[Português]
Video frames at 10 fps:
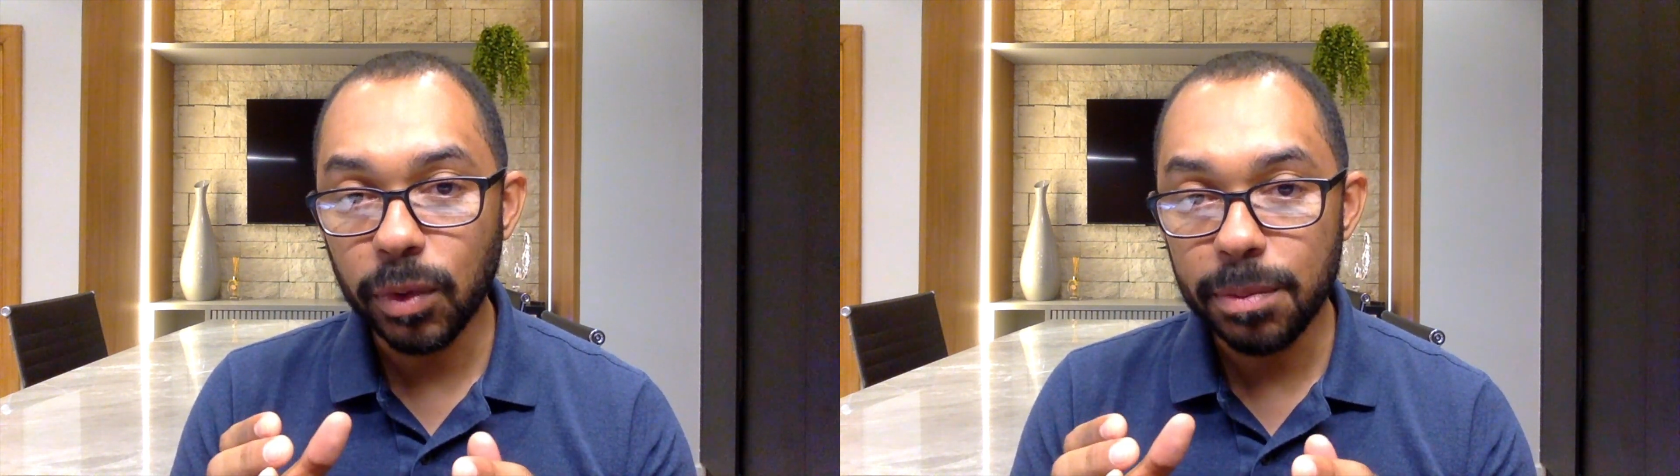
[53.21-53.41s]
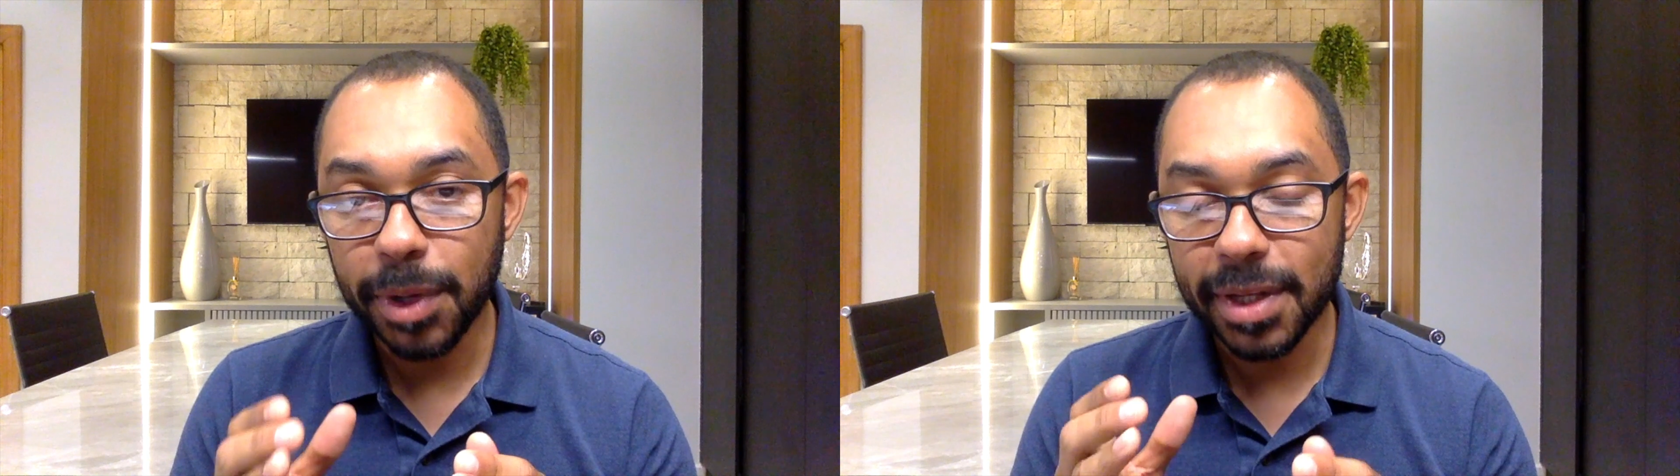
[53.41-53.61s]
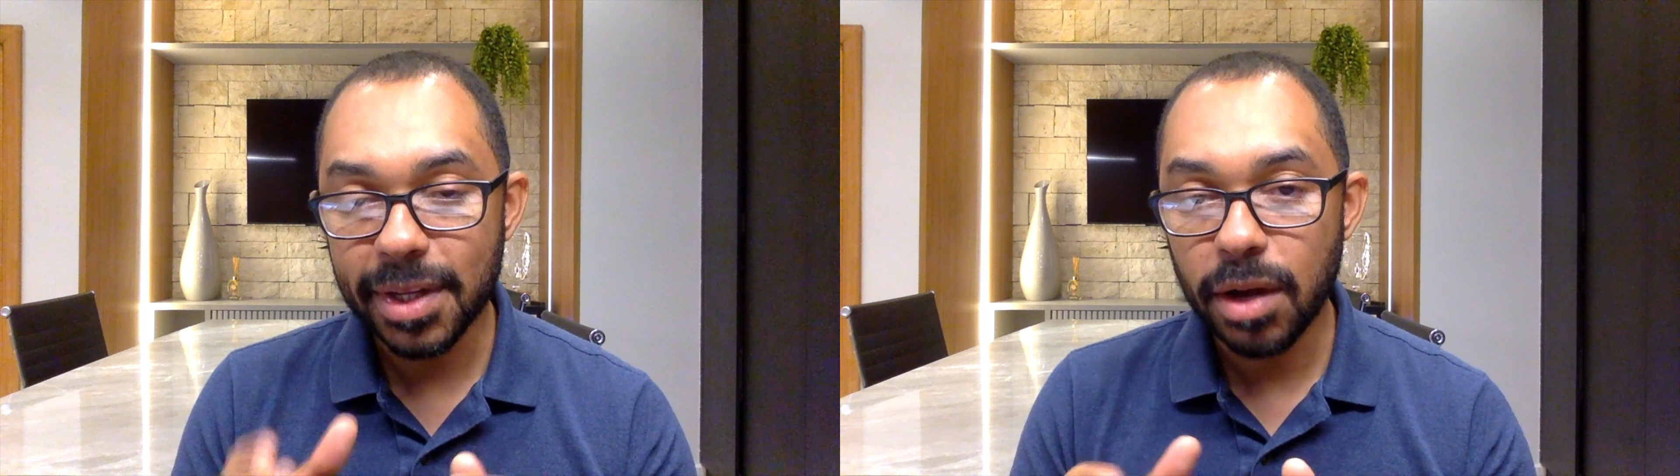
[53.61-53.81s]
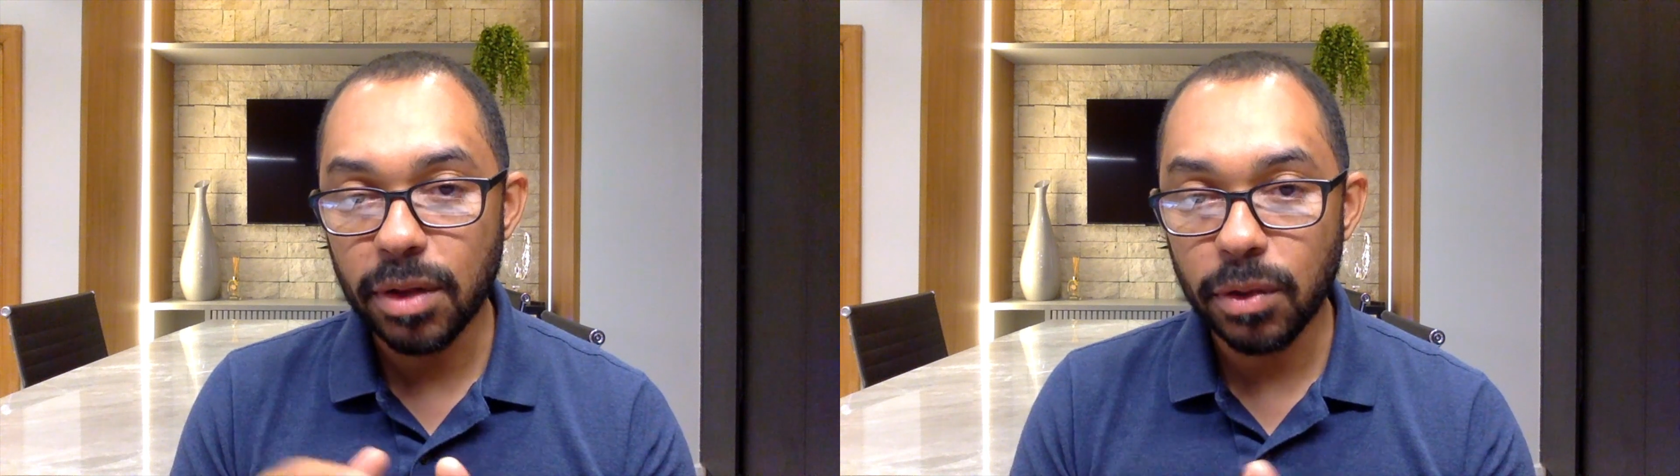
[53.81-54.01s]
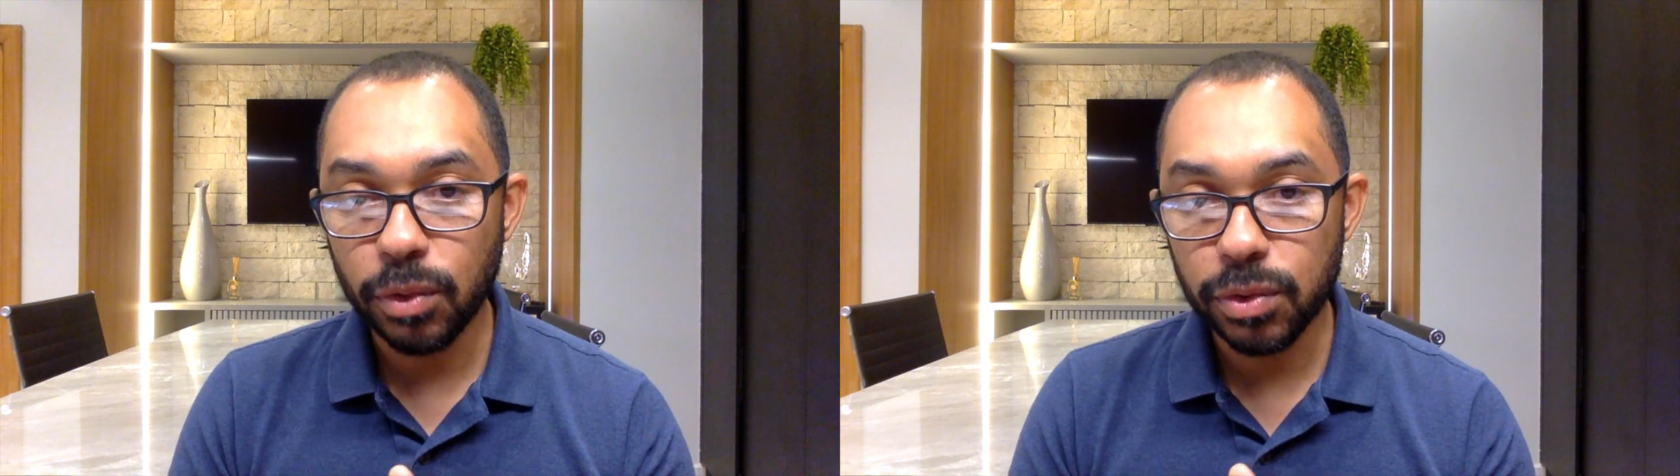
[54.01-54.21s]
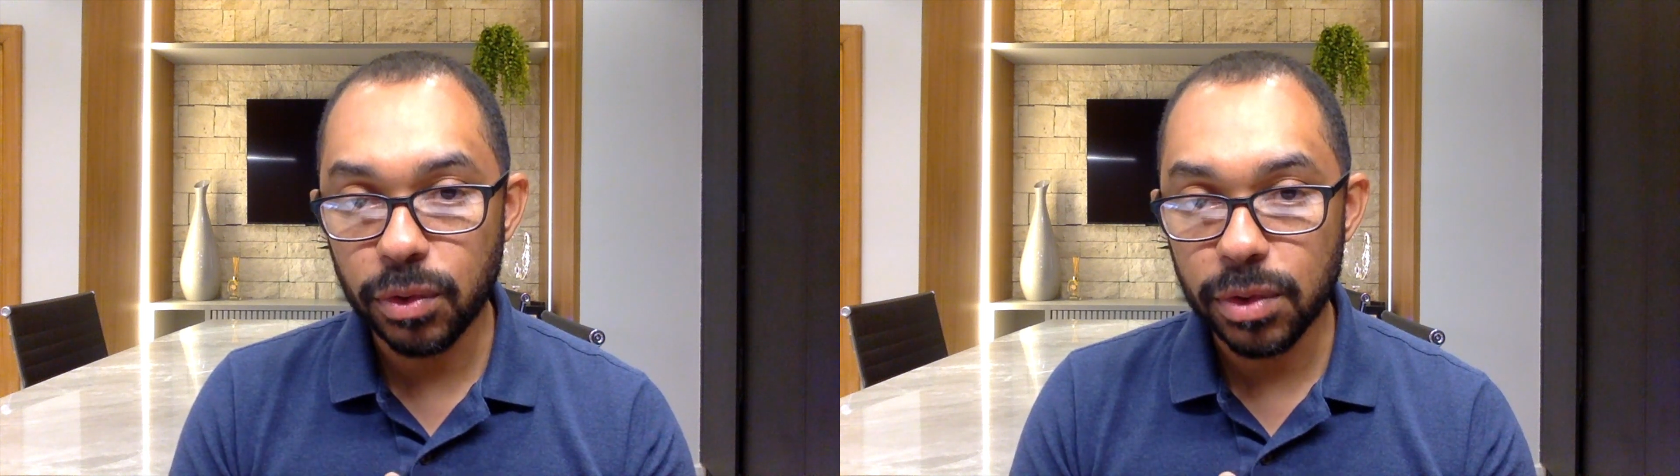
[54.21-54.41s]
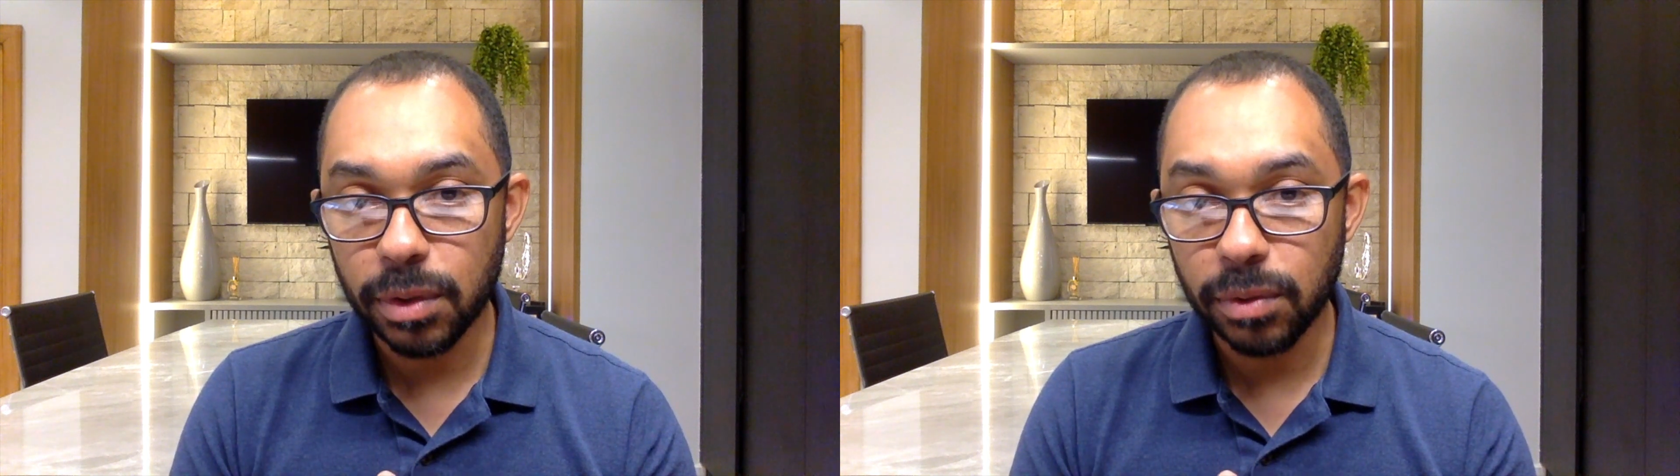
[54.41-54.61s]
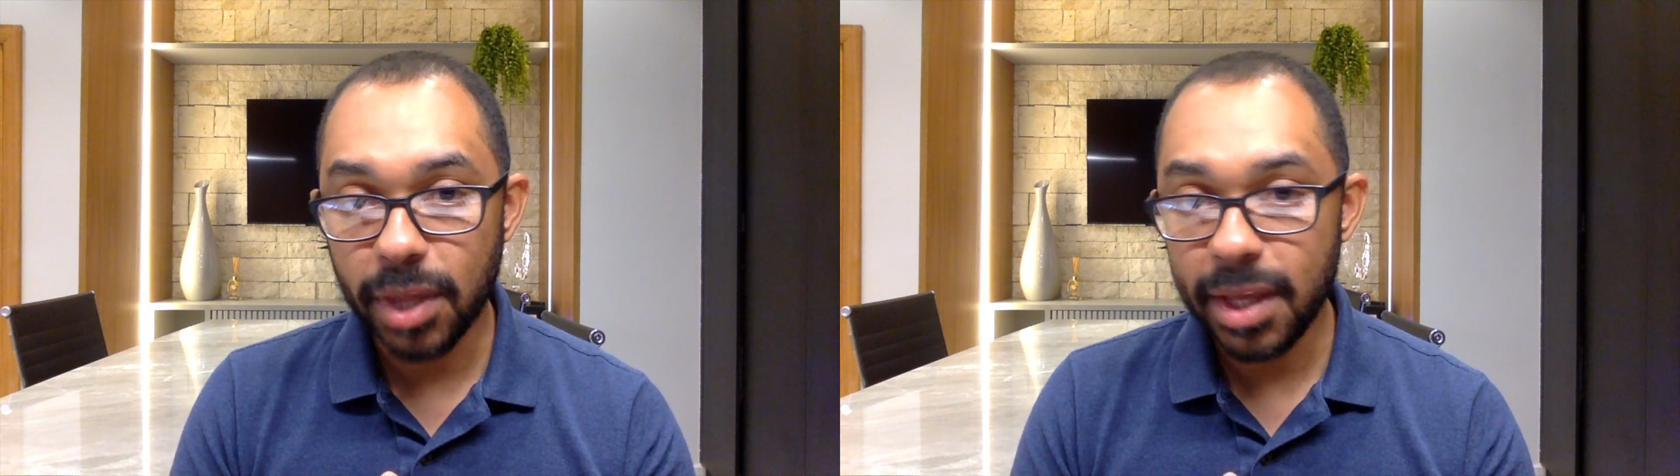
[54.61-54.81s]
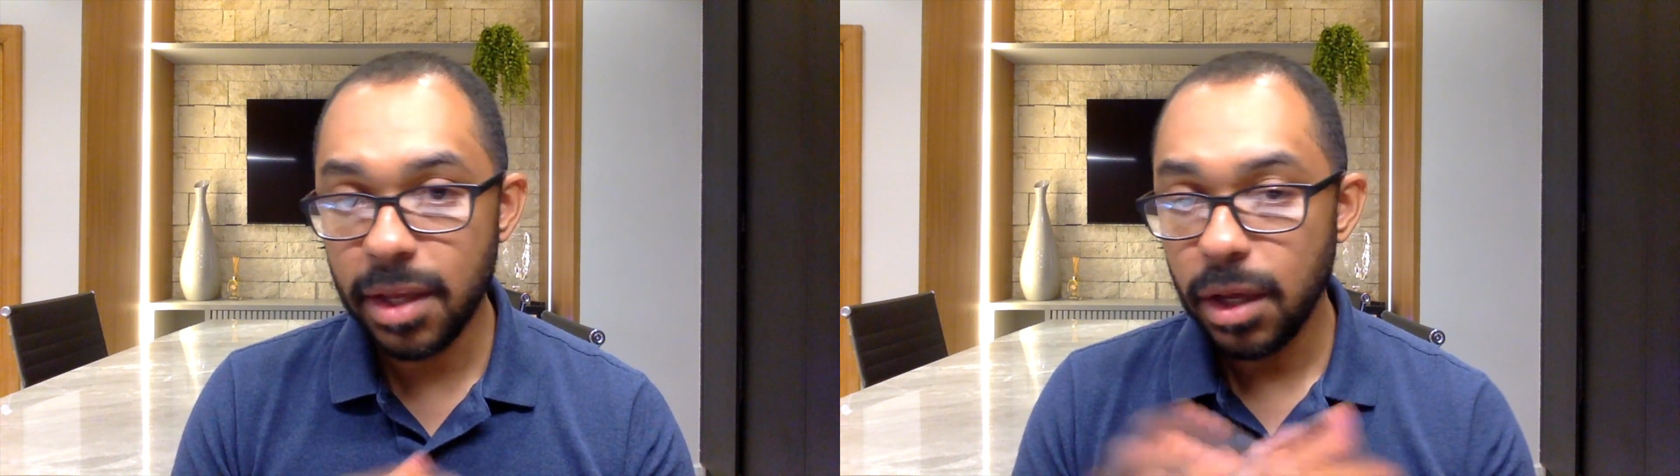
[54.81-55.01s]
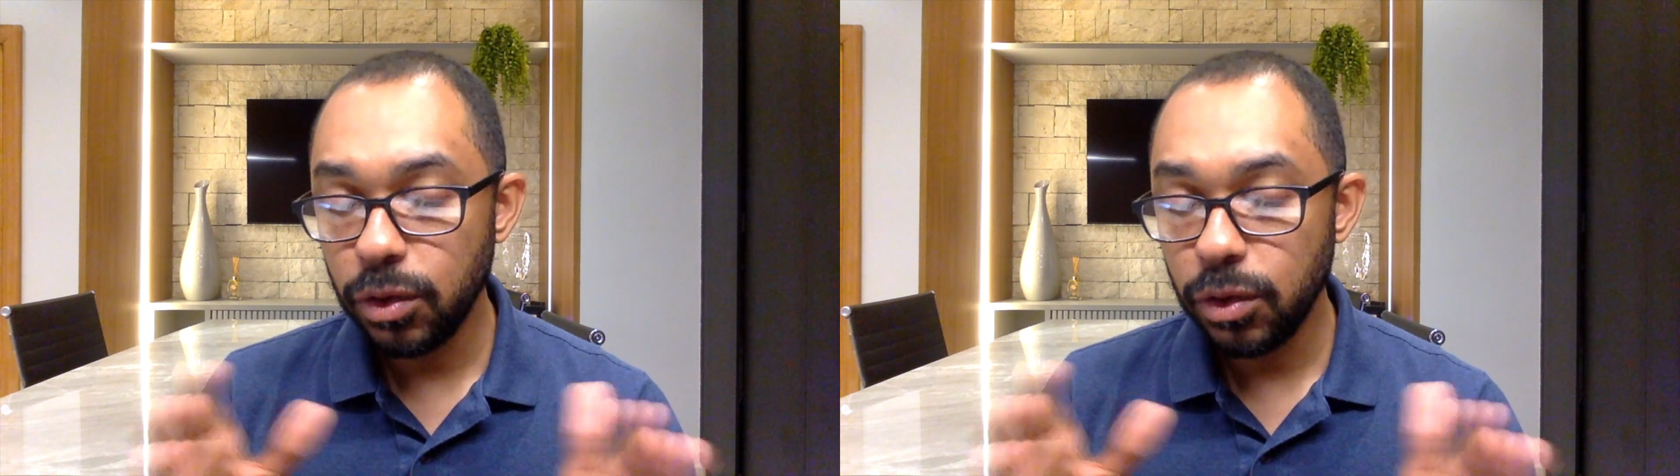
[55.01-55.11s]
empresário da construção tem